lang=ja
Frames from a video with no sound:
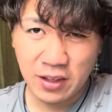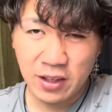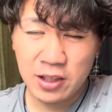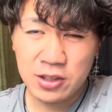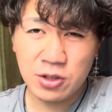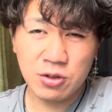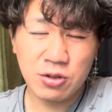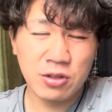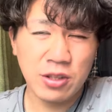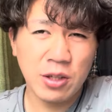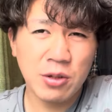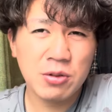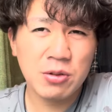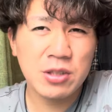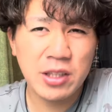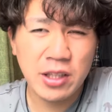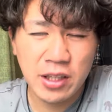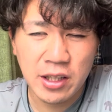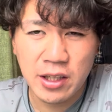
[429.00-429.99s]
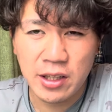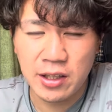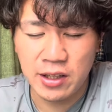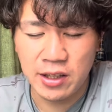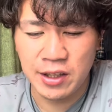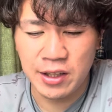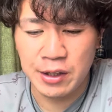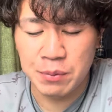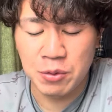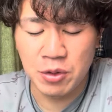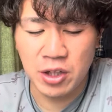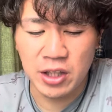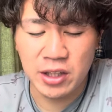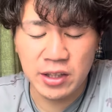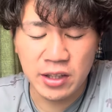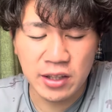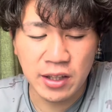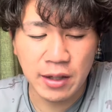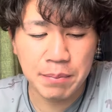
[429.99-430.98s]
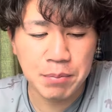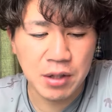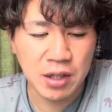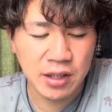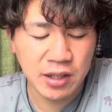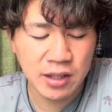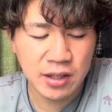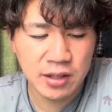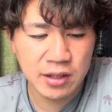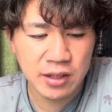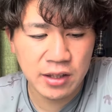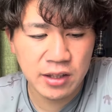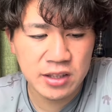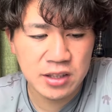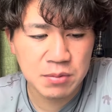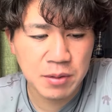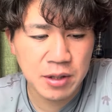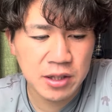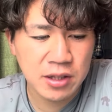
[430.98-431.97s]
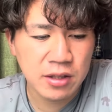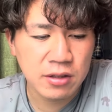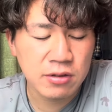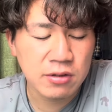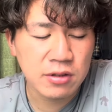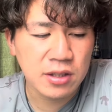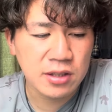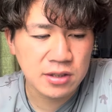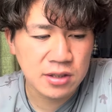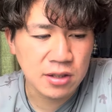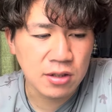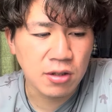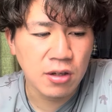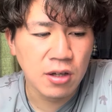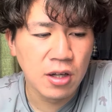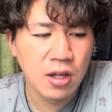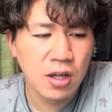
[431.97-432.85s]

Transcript: ちょっと寝起きでね、えー、もう変なゲップがね、出てしまってるんですけど、